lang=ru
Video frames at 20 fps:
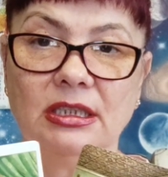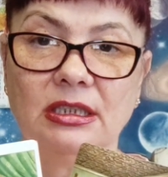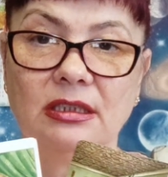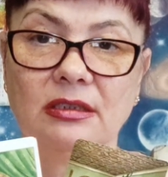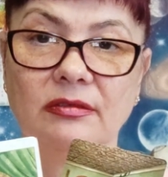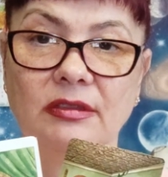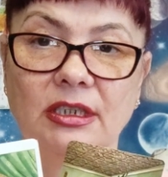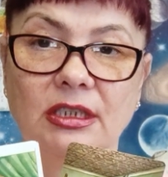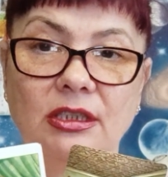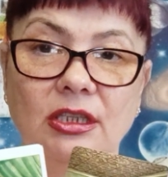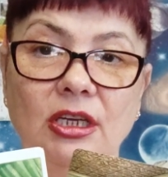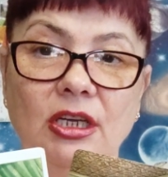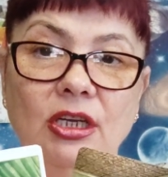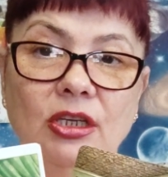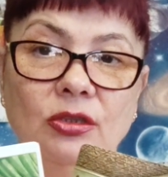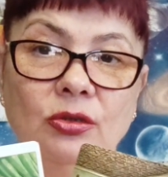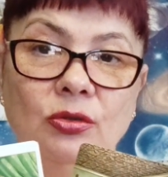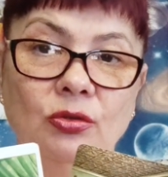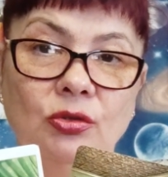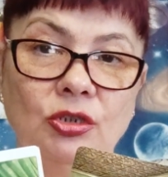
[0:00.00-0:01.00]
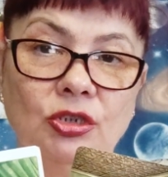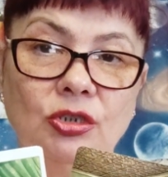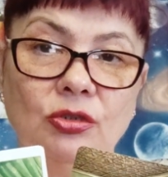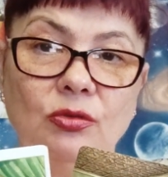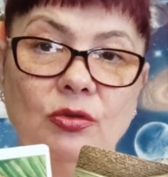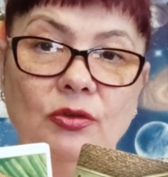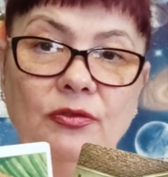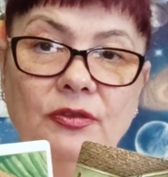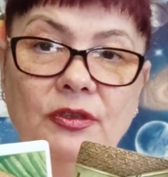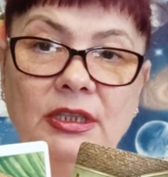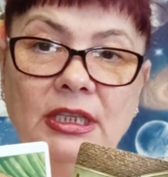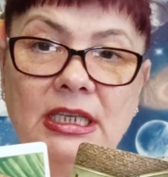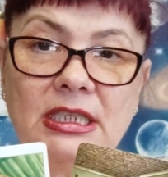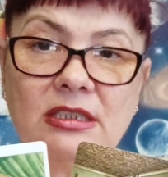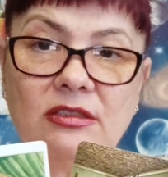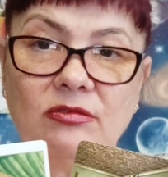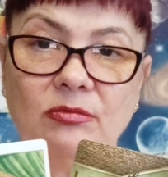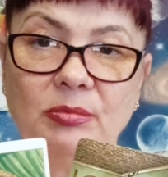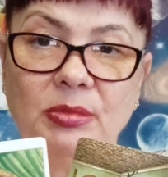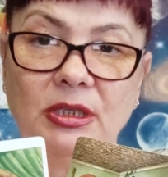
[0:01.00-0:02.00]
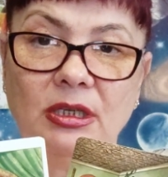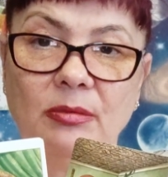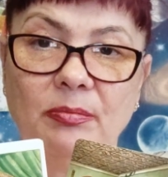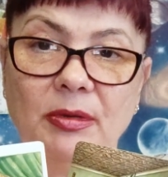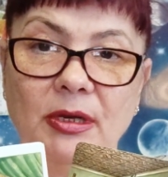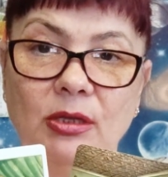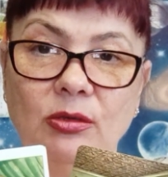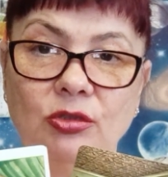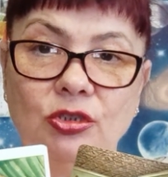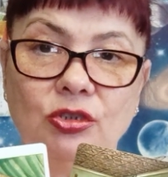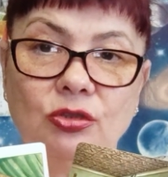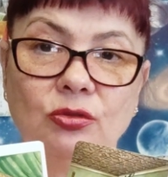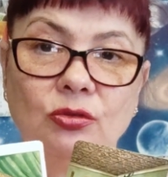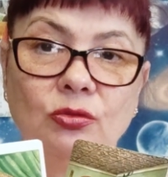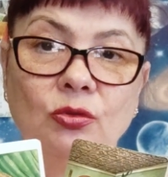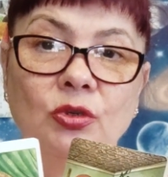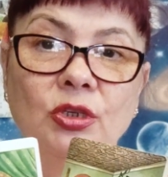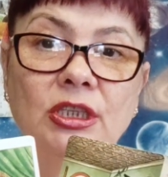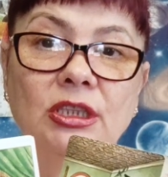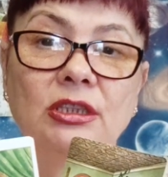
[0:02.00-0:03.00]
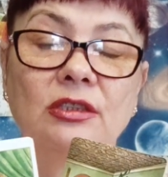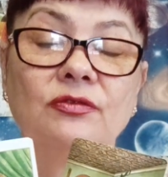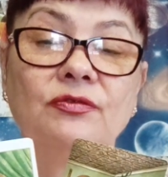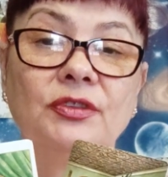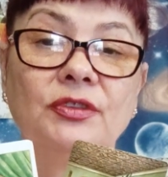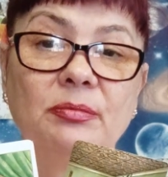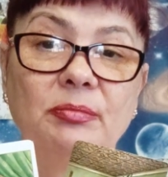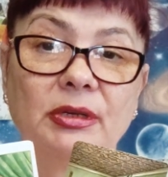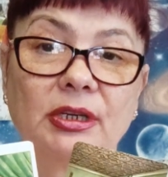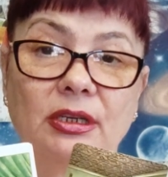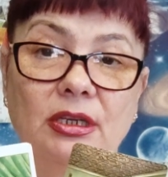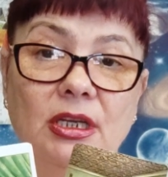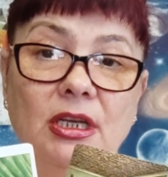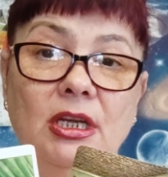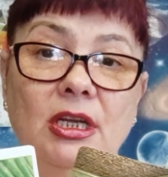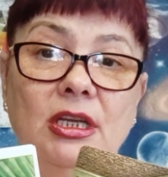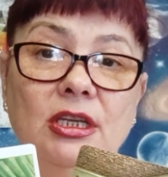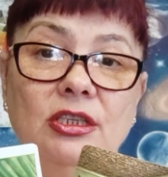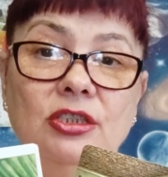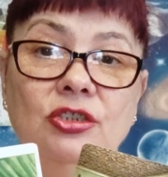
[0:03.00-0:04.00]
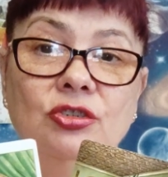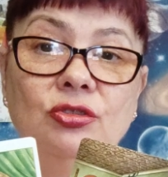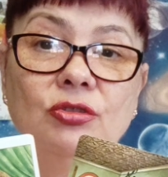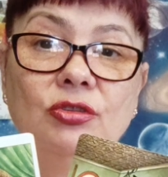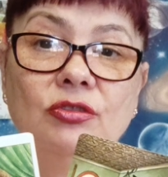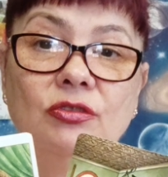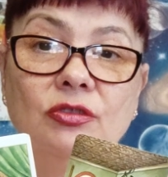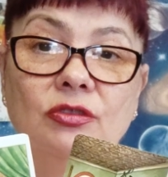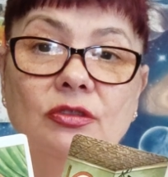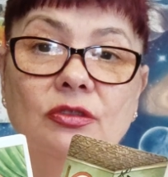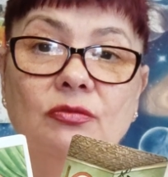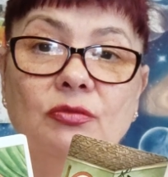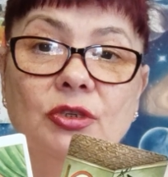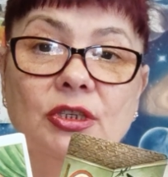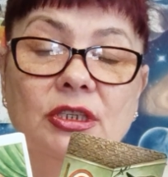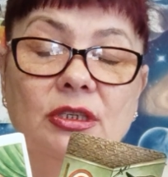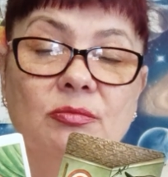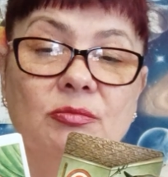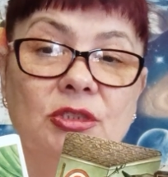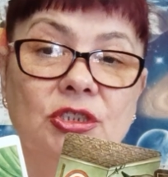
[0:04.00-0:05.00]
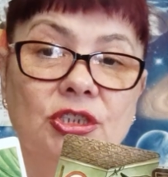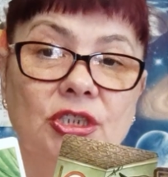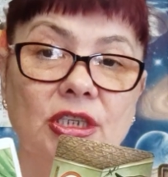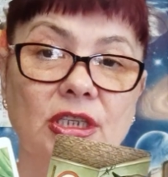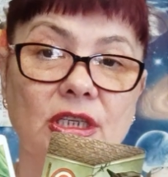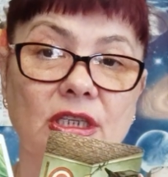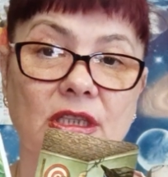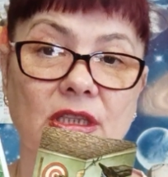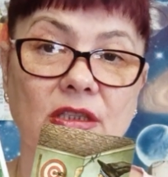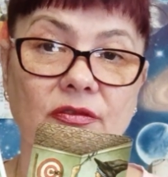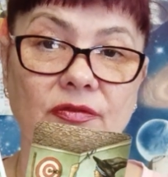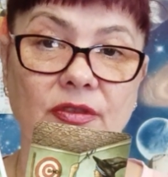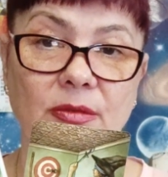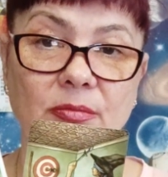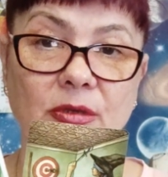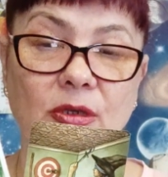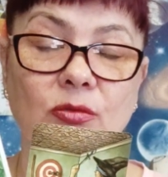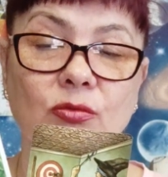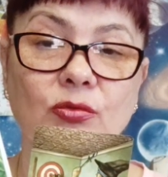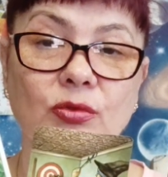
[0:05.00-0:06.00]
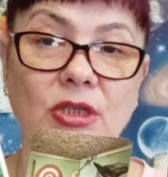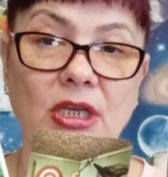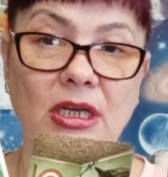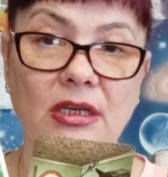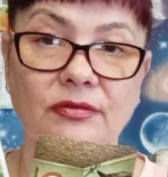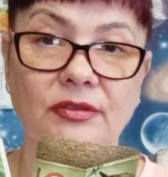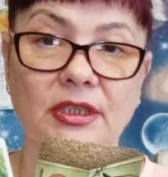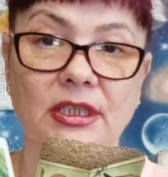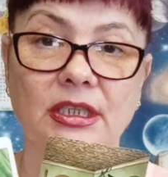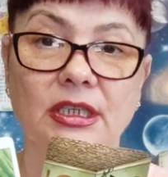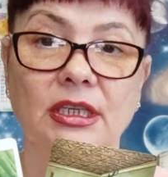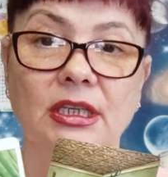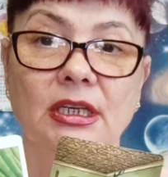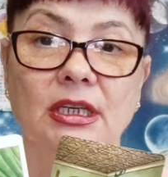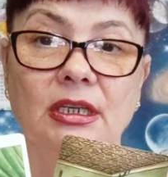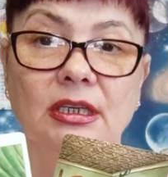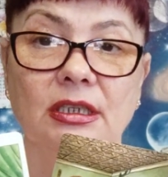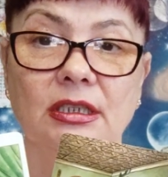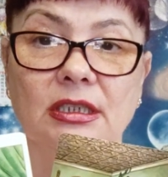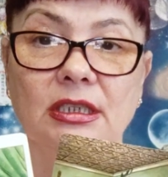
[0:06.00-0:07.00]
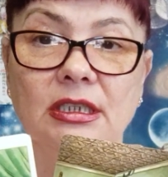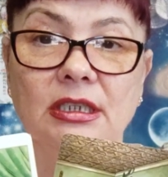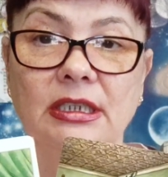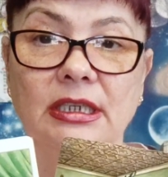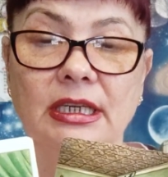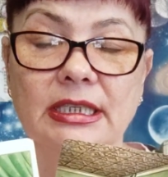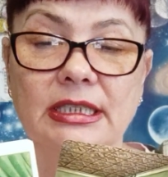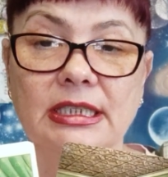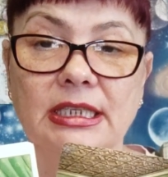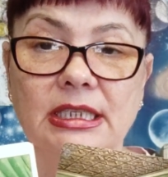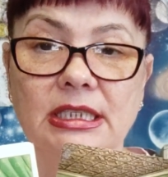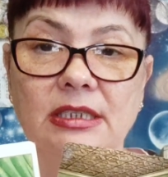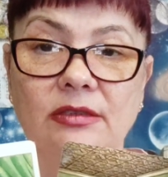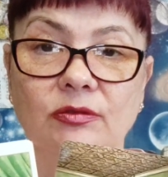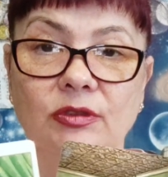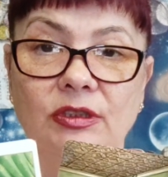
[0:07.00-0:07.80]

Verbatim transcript: Это говорит тоже о финансовом благополучии, но это выбор – еще двойка мечей – это выбор, куда вы э, хотите.